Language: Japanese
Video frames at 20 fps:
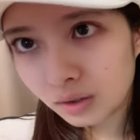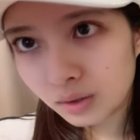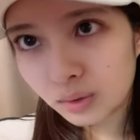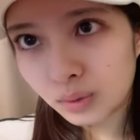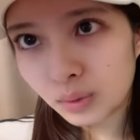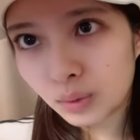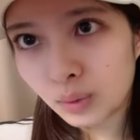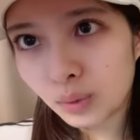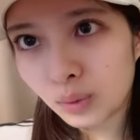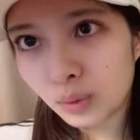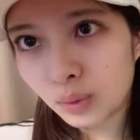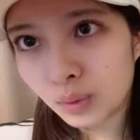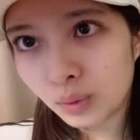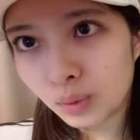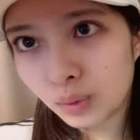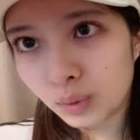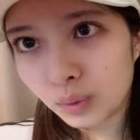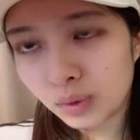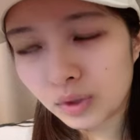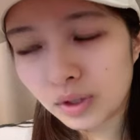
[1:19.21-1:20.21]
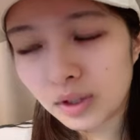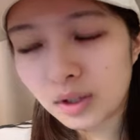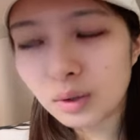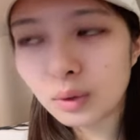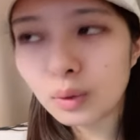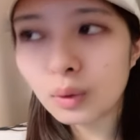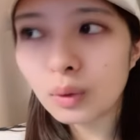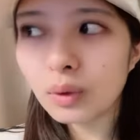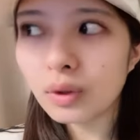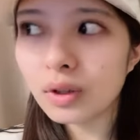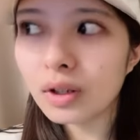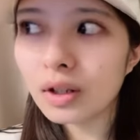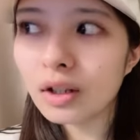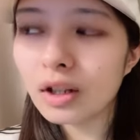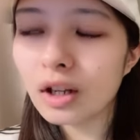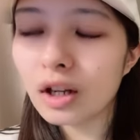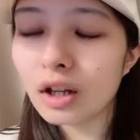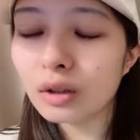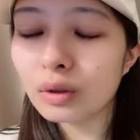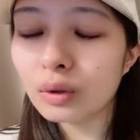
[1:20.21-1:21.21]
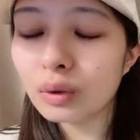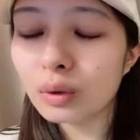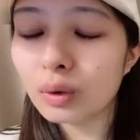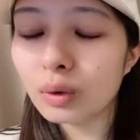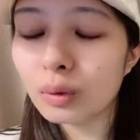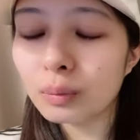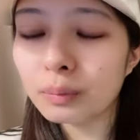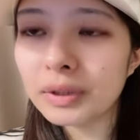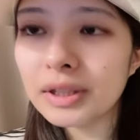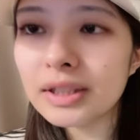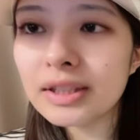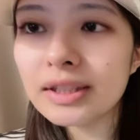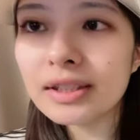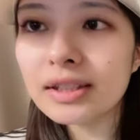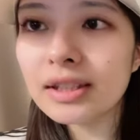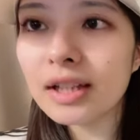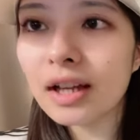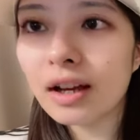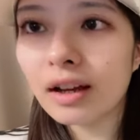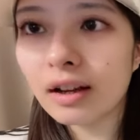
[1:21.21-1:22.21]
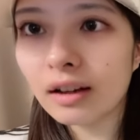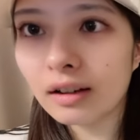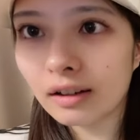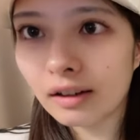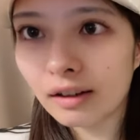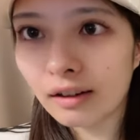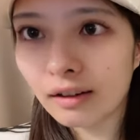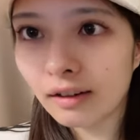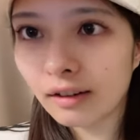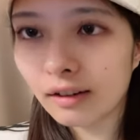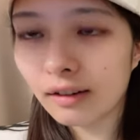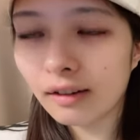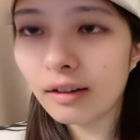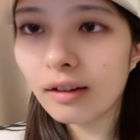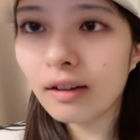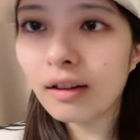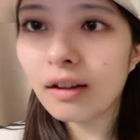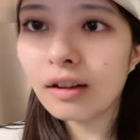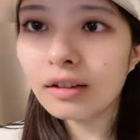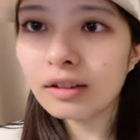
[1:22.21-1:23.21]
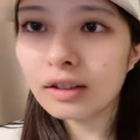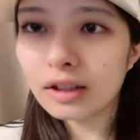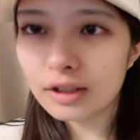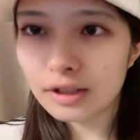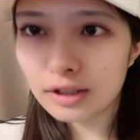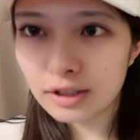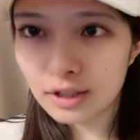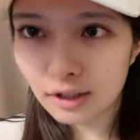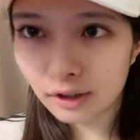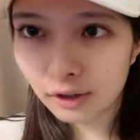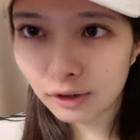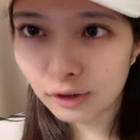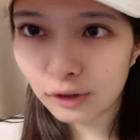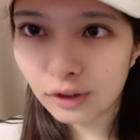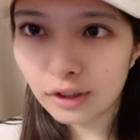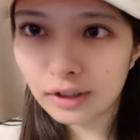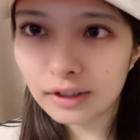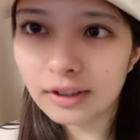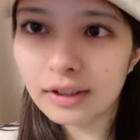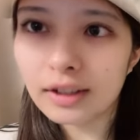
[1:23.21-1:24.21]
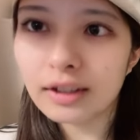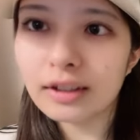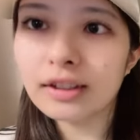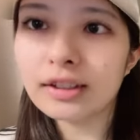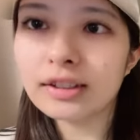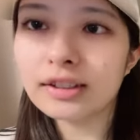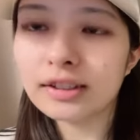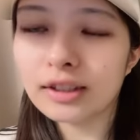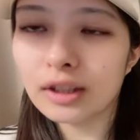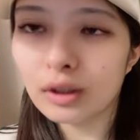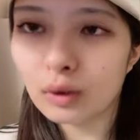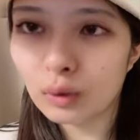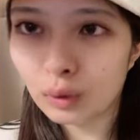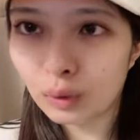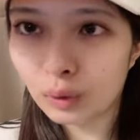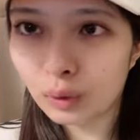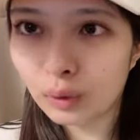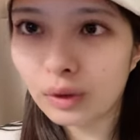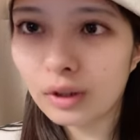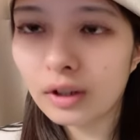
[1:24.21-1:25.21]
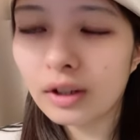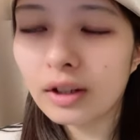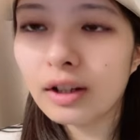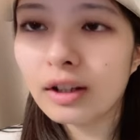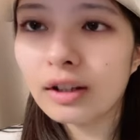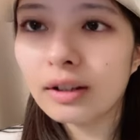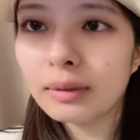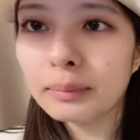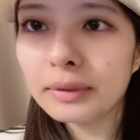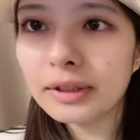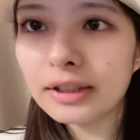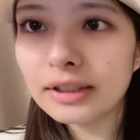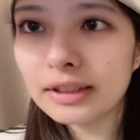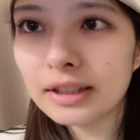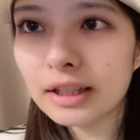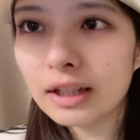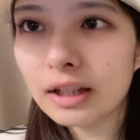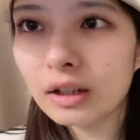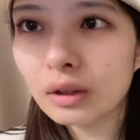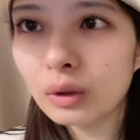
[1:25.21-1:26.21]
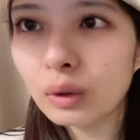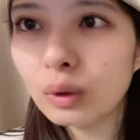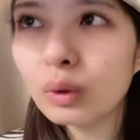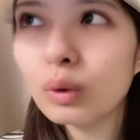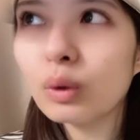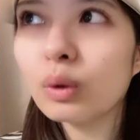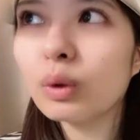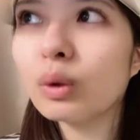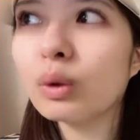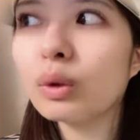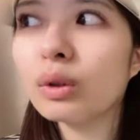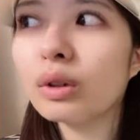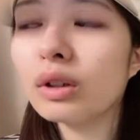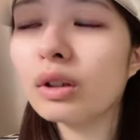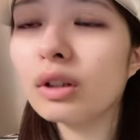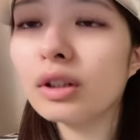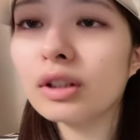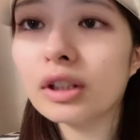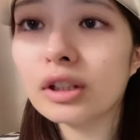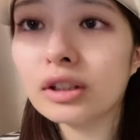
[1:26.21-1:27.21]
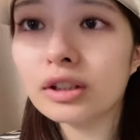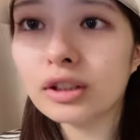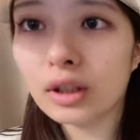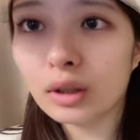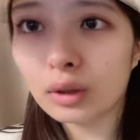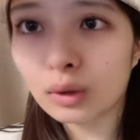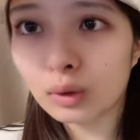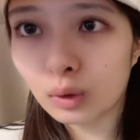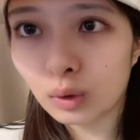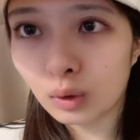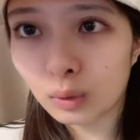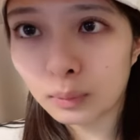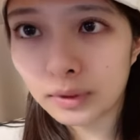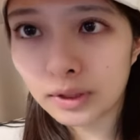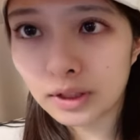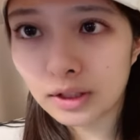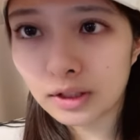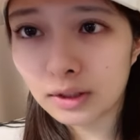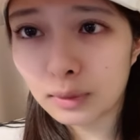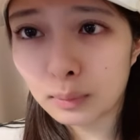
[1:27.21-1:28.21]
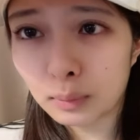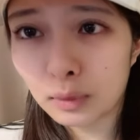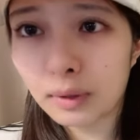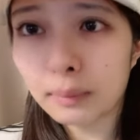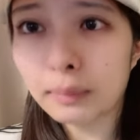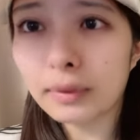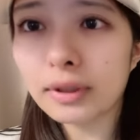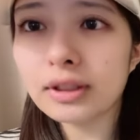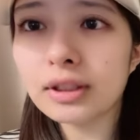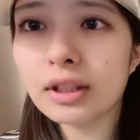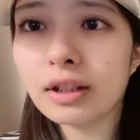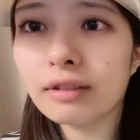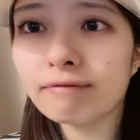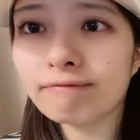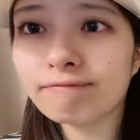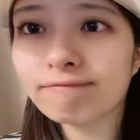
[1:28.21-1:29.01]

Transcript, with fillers: そう昨日ねあのミッサーが徹夜をやってたんですけどミッサーの徹夜を見させてもらいました